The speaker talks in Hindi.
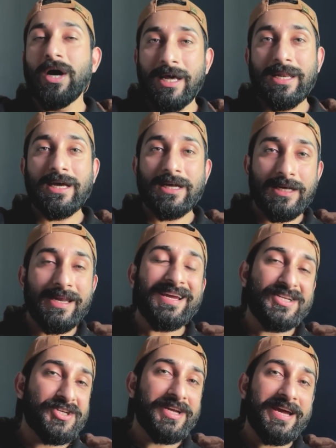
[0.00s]
अला
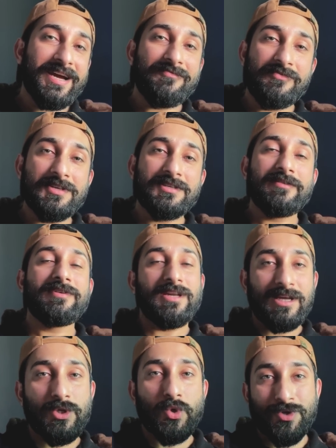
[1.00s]
अरेंज कराएगा फीसा भी
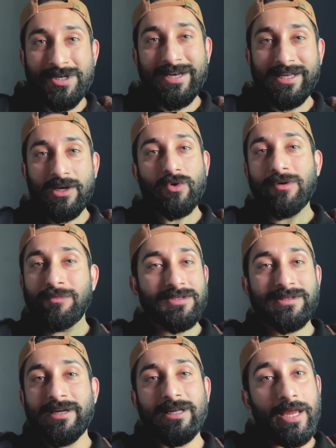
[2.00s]
अरेंज हो जानी है कोई
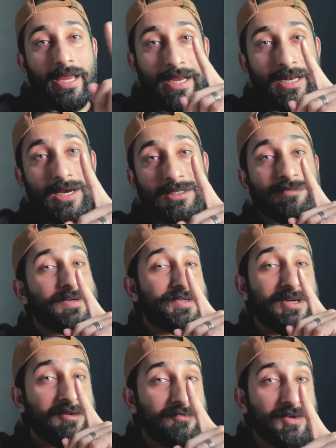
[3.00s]
मसला नहीं एक लाख
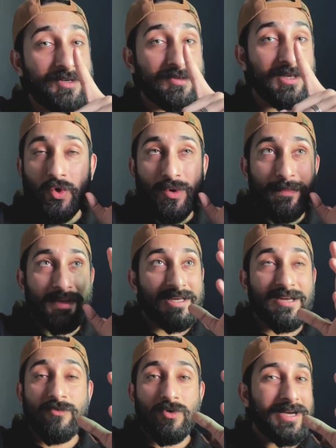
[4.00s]
सेमेस्टर की फ़ीस थी और पता
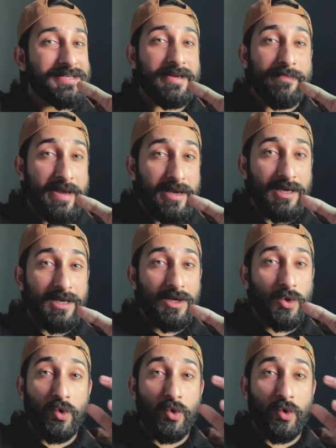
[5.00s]
नहीं वो कैसे पे की